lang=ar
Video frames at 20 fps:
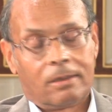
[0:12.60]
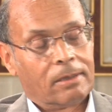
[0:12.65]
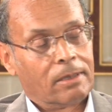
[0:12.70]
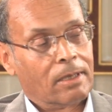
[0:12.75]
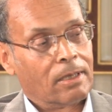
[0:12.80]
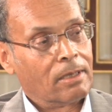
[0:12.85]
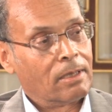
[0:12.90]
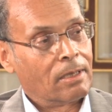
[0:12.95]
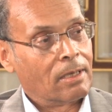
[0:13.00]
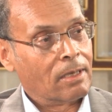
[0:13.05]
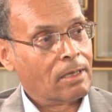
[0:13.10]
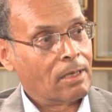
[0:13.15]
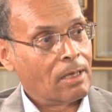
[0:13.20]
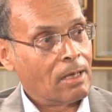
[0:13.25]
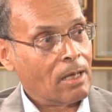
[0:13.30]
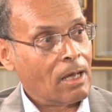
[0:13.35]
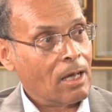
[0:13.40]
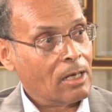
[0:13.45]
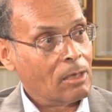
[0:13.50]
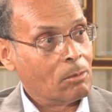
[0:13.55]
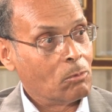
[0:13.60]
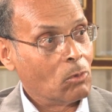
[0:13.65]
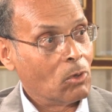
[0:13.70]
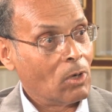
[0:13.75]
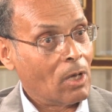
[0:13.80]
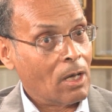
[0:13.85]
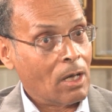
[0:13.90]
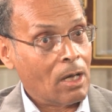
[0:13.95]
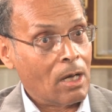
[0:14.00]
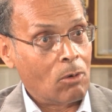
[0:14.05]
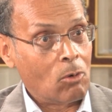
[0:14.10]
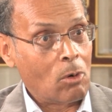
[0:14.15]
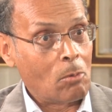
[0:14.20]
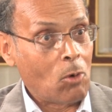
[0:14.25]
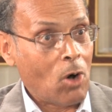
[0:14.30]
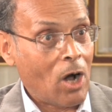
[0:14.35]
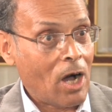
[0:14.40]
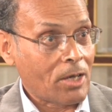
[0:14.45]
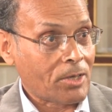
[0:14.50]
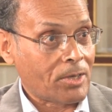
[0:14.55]
يعني كانت قلعة مغلقة
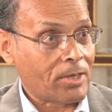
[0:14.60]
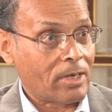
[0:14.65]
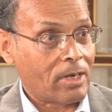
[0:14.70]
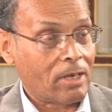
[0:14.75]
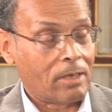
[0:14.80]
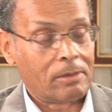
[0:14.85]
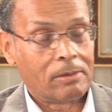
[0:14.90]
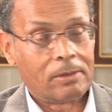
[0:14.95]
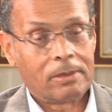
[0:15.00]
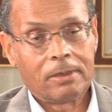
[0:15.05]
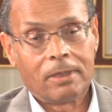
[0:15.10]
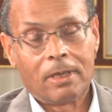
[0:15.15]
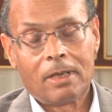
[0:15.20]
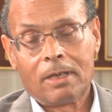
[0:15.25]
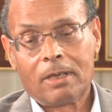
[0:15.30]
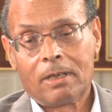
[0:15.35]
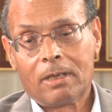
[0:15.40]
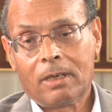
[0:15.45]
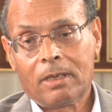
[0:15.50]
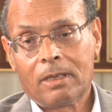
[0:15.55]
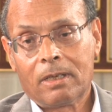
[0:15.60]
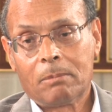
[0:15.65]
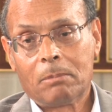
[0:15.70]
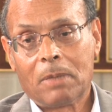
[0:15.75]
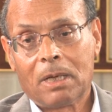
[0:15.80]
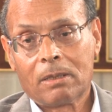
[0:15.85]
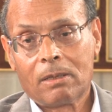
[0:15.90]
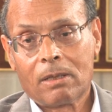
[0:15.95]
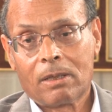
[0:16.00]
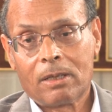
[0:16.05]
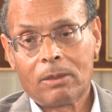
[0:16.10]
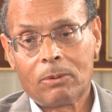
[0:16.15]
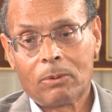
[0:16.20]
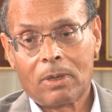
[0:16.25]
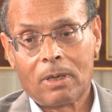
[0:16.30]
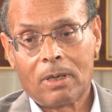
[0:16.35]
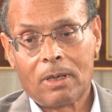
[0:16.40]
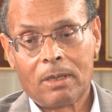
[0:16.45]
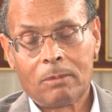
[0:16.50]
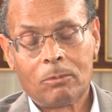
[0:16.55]
ومحاصرة الآن نحن بعد
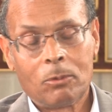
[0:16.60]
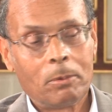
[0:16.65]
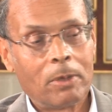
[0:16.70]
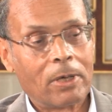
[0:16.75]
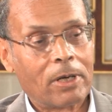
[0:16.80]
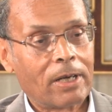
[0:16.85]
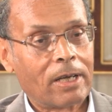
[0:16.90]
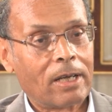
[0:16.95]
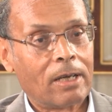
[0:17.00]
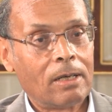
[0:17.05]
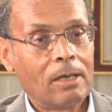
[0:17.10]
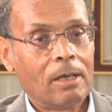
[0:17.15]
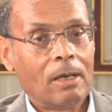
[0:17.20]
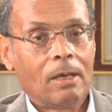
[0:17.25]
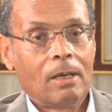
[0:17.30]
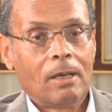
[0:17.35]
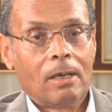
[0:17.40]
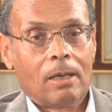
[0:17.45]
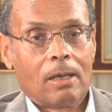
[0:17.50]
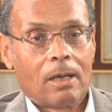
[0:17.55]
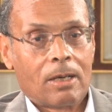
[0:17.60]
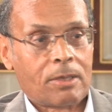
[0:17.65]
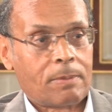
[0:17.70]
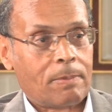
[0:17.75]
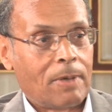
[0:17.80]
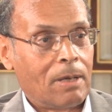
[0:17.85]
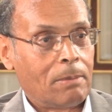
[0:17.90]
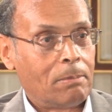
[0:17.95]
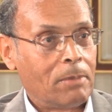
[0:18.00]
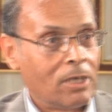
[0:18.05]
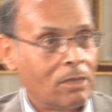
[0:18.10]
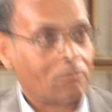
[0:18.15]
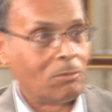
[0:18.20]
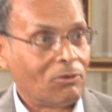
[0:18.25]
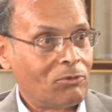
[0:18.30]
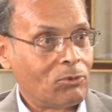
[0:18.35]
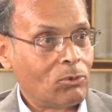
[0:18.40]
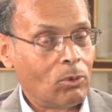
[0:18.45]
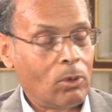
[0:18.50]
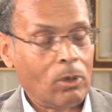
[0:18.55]
الثورة المباركة أصبح بيت
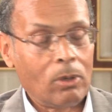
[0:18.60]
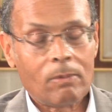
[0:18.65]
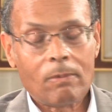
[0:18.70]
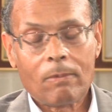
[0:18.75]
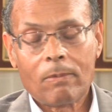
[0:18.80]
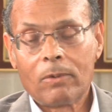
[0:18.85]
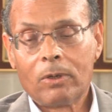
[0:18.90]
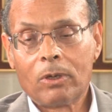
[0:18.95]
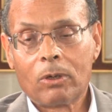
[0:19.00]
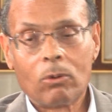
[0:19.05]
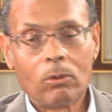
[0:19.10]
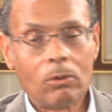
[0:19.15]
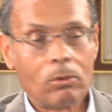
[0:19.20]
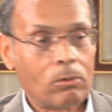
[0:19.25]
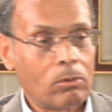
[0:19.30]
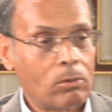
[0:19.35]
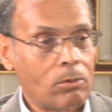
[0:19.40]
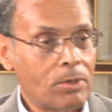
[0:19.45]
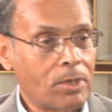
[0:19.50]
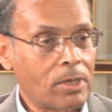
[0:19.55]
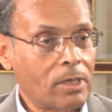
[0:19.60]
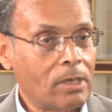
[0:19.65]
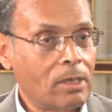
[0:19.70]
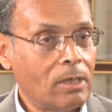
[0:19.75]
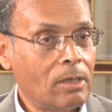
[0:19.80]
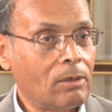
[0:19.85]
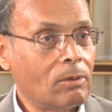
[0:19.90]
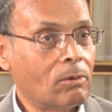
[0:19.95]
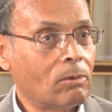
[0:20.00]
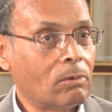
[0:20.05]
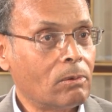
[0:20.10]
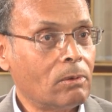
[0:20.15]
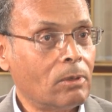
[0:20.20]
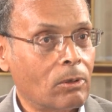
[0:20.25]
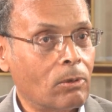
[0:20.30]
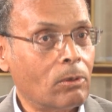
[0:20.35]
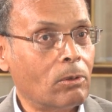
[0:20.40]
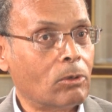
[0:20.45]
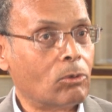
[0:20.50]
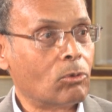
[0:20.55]
مفتوح لكل التونسيين
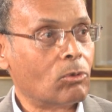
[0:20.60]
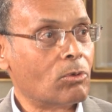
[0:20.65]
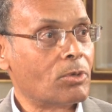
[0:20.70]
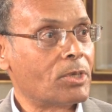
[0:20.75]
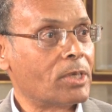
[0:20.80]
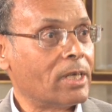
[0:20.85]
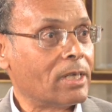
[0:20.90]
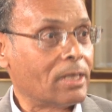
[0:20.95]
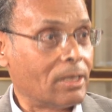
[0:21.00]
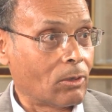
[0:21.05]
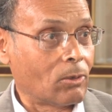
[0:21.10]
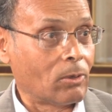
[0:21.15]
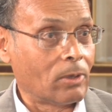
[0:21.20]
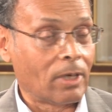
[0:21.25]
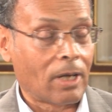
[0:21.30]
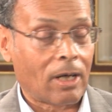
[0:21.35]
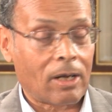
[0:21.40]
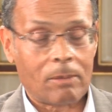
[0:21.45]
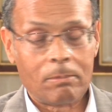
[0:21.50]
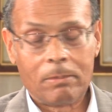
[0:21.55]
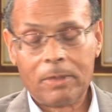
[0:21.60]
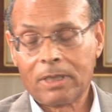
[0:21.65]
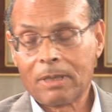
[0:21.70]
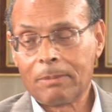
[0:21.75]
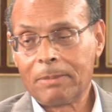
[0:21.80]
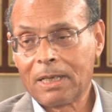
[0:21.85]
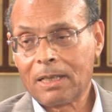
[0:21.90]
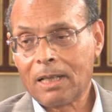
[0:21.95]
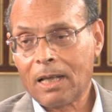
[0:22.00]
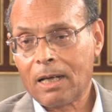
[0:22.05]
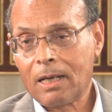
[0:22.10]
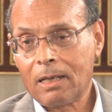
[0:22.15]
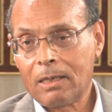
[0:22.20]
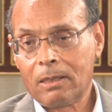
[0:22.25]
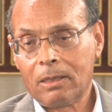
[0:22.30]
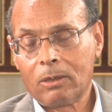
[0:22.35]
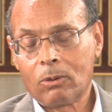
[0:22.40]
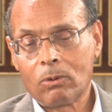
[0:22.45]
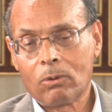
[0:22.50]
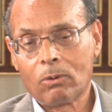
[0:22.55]
لكل التونسيات لكل العرب بطبيعة
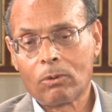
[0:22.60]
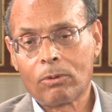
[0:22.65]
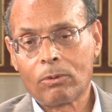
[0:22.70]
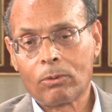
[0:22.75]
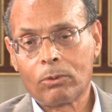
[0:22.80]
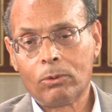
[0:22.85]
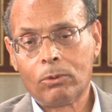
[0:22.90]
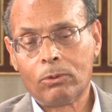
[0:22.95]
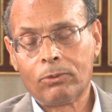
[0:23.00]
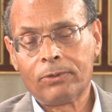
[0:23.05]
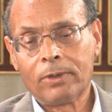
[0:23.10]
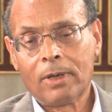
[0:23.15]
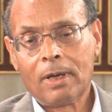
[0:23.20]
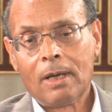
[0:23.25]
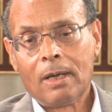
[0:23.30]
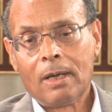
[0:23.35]
الحال لكل الضيوف